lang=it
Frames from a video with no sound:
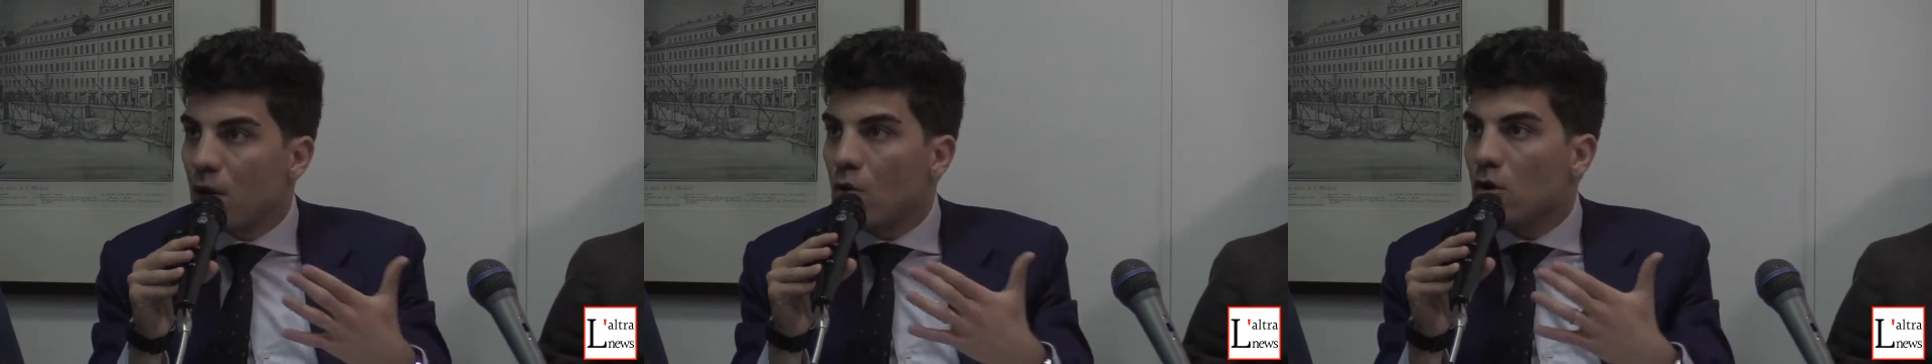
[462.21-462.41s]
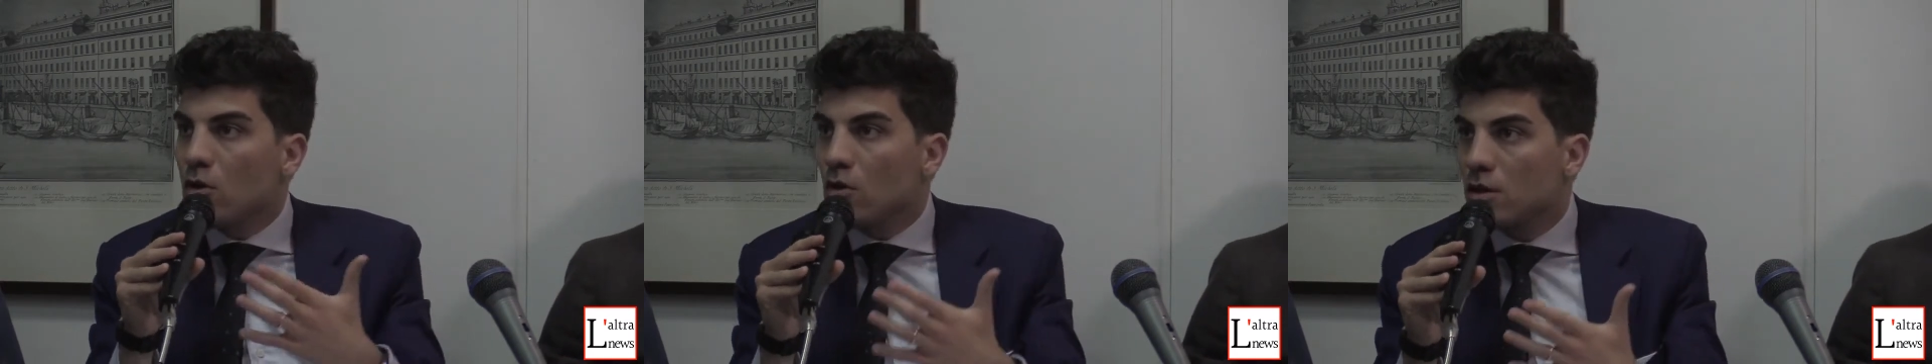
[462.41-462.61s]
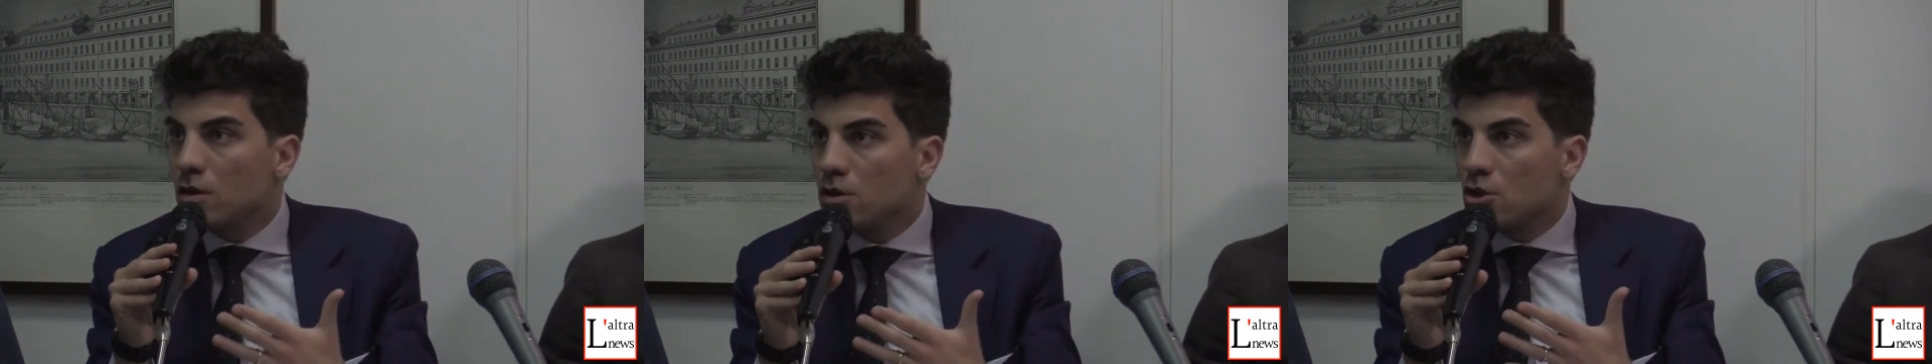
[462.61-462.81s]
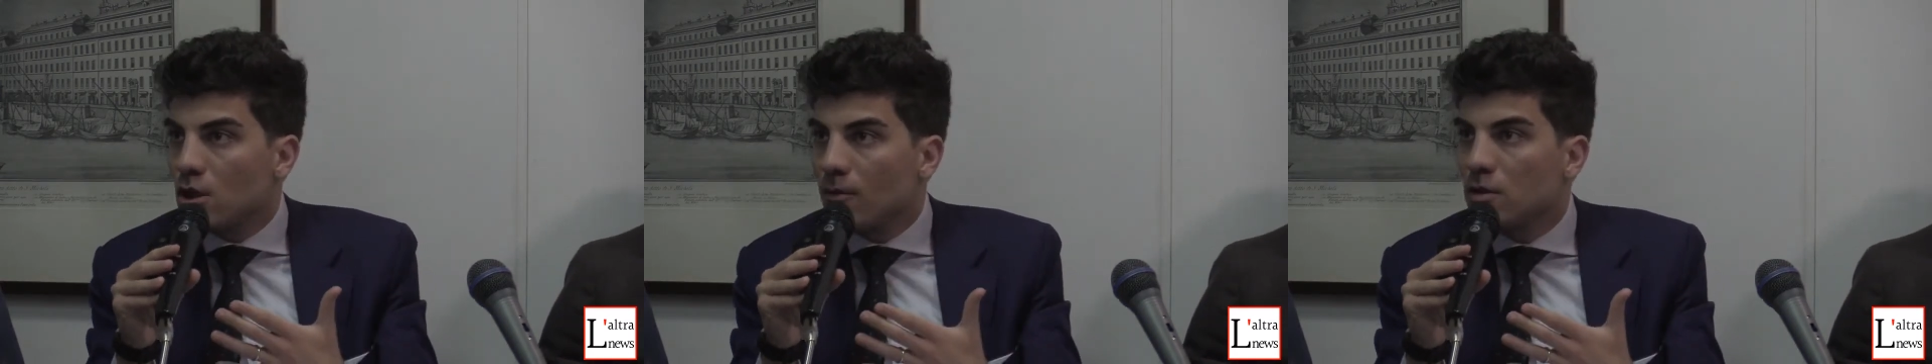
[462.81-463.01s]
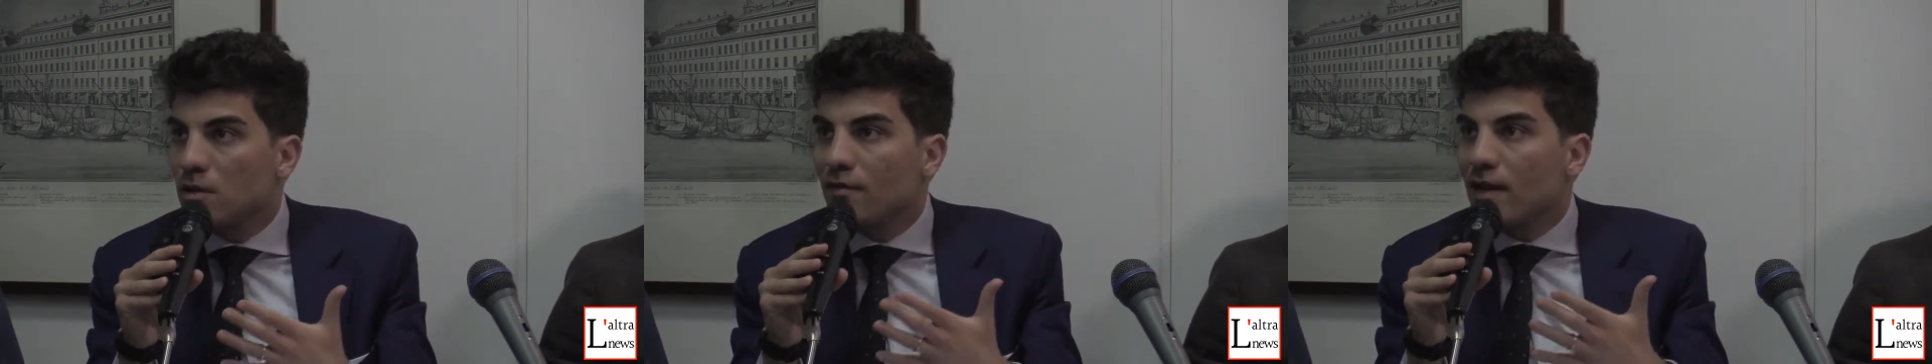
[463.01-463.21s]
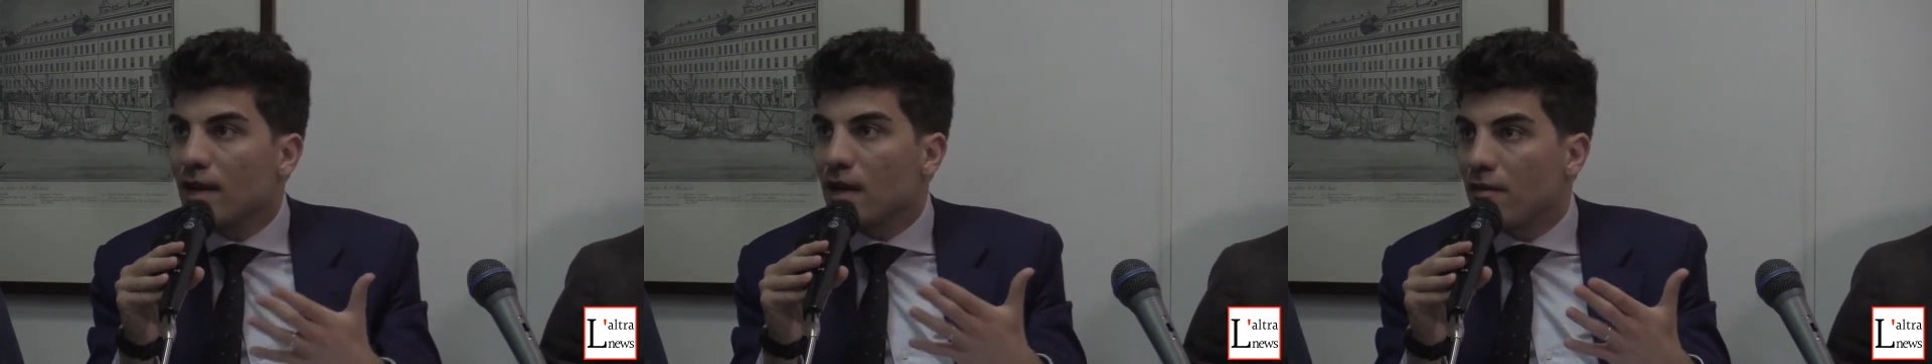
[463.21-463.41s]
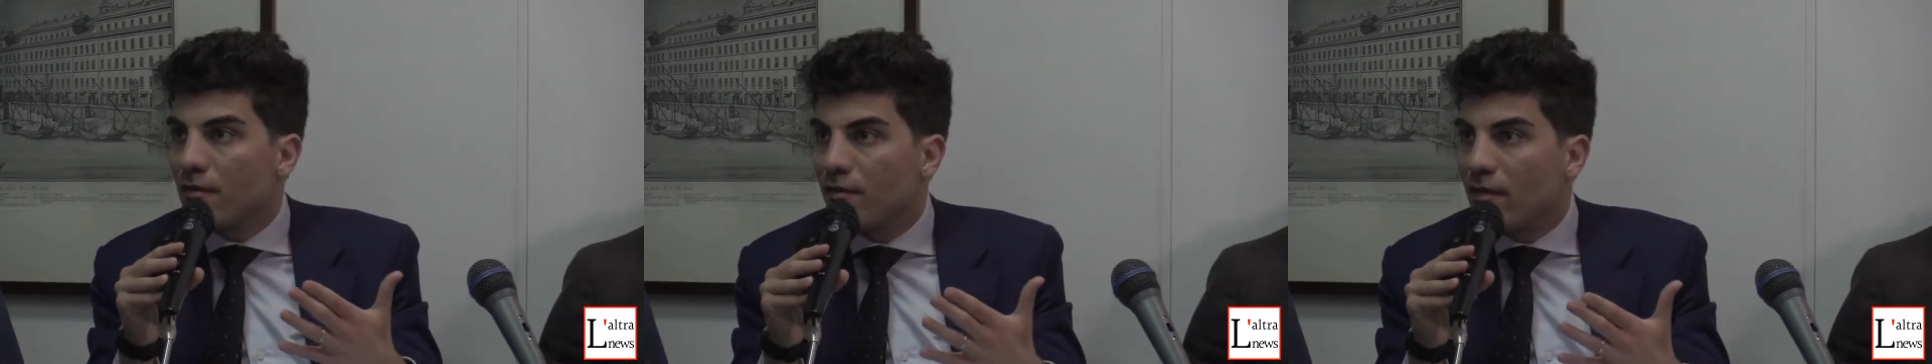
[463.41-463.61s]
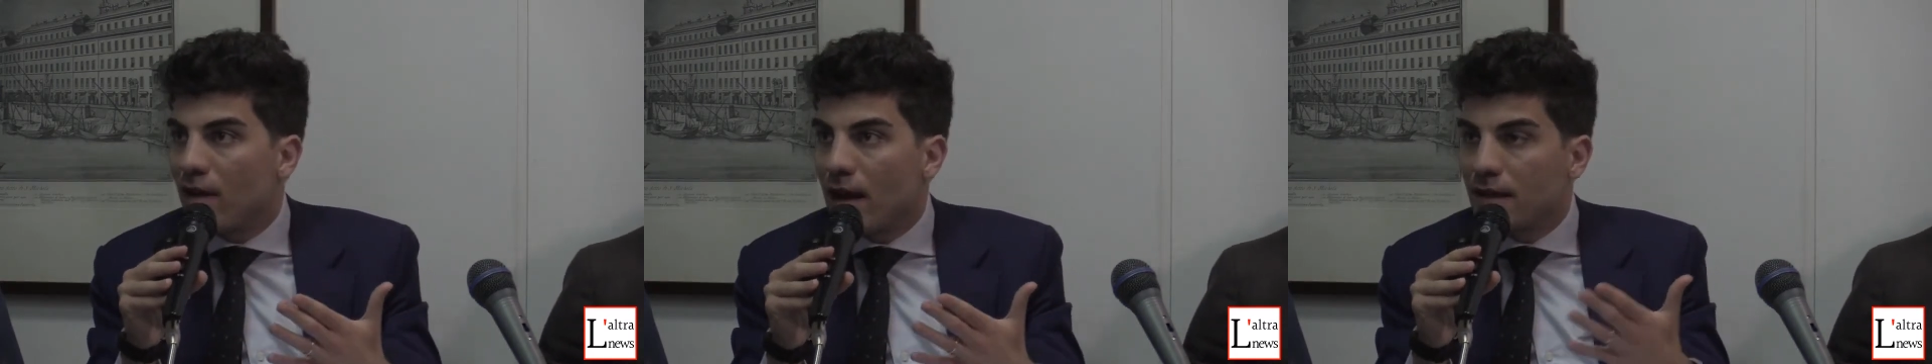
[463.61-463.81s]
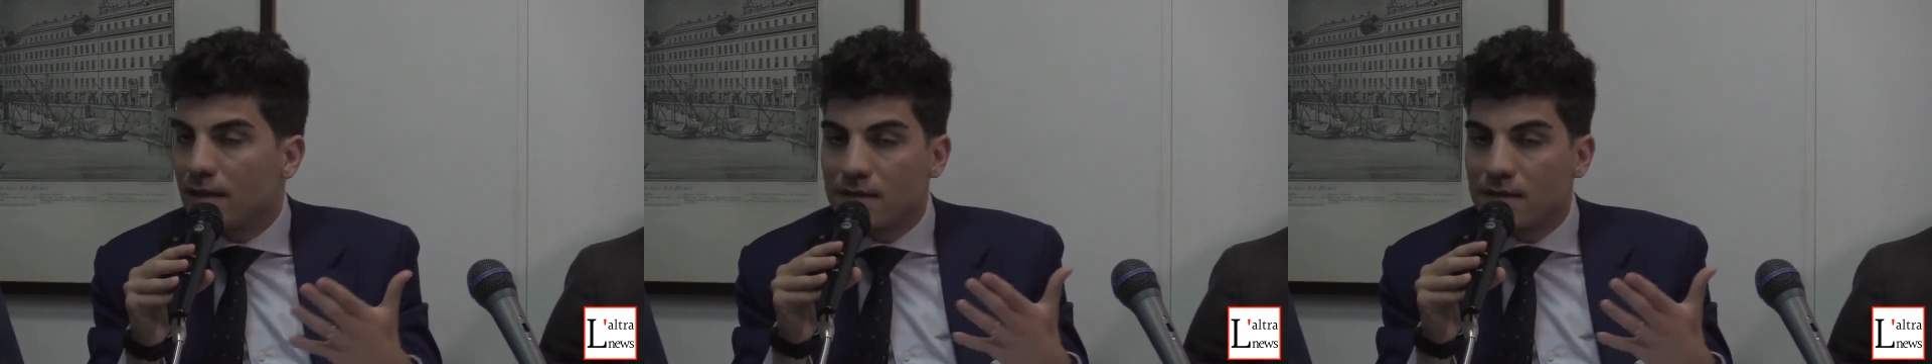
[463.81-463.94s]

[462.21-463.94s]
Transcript: quello che gli diciamo di fare fa,